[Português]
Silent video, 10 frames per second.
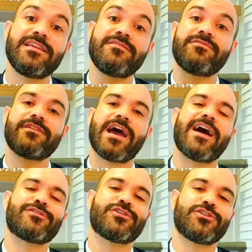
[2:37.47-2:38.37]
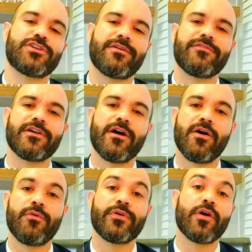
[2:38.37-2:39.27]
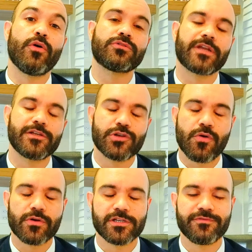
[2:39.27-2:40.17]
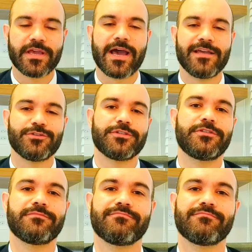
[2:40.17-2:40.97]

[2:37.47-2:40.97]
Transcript: em viagens de avião e outras longas viagens?